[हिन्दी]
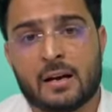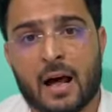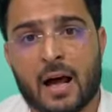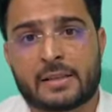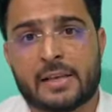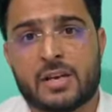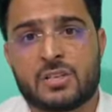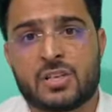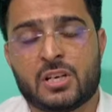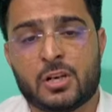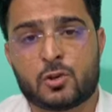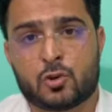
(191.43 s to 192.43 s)
राकेश
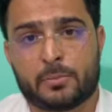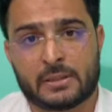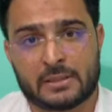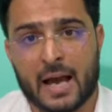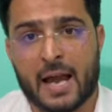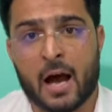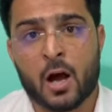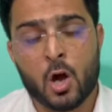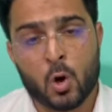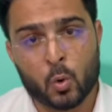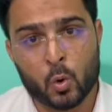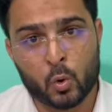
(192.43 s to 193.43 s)
जी ने जो बताया
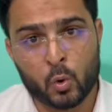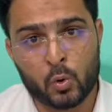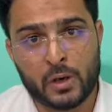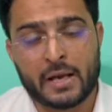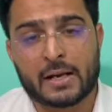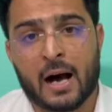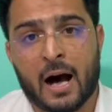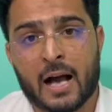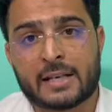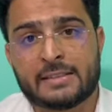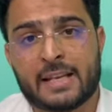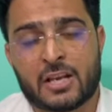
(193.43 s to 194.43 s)
उन्होंने कहा
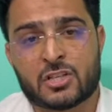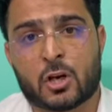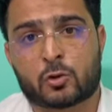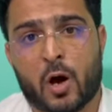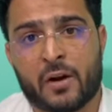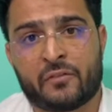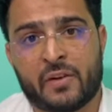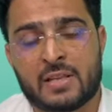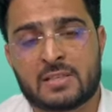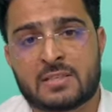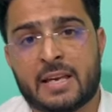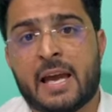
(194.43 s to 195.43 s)
कि नेशनल
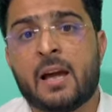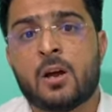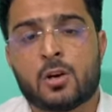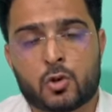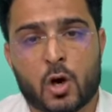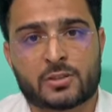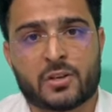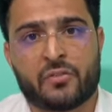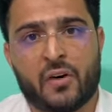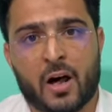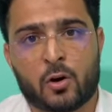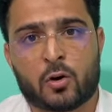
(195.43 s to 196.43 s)
कॉन्फ्रेंस से डॉक्टर
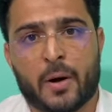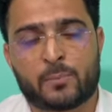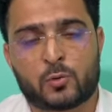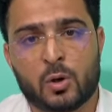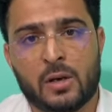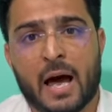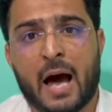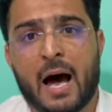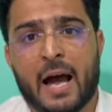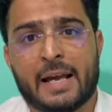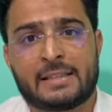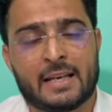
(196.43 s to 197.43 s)
फारूक अब्दुल्ला
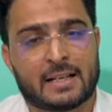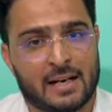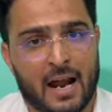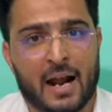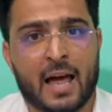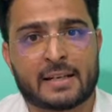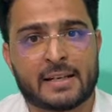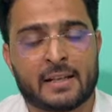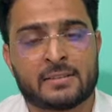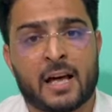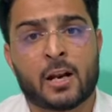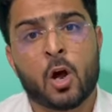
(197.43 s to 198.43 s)
आए थे कराड़ा के
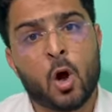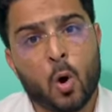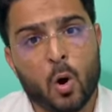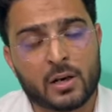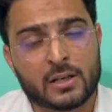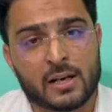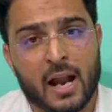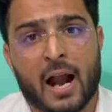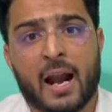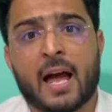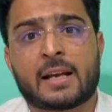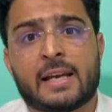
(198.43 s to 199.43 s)
अंदर और
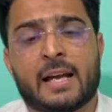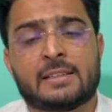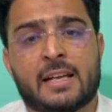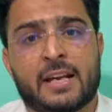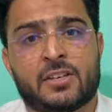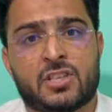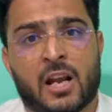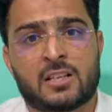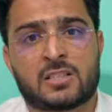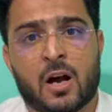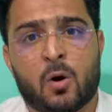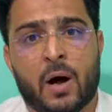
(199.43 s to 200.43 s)
कराड़ा के अंदर एक
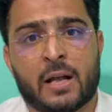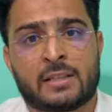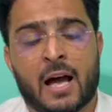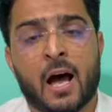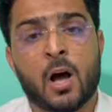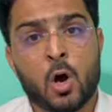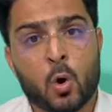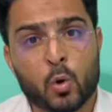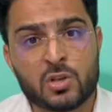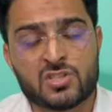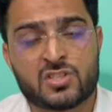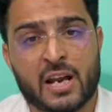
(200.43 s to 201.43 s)
जलसा हुआ था
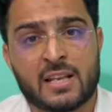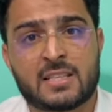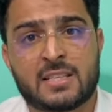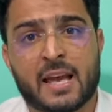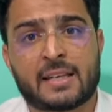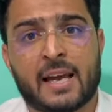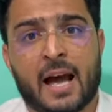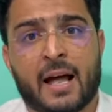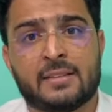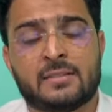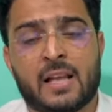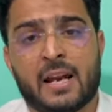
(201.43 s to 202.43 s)
उस जलसे के
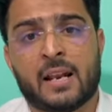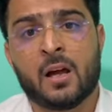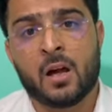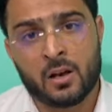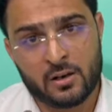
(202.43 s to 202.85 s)
अंदर